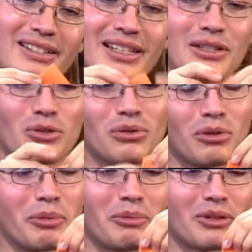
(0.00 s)
hizo,
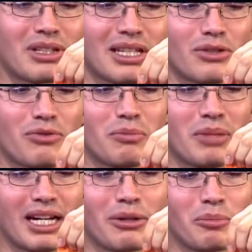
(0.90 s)
lo primero que se hizo fue un
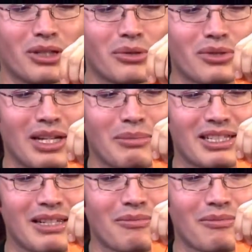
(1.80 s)
pájaro y por eso se llama así.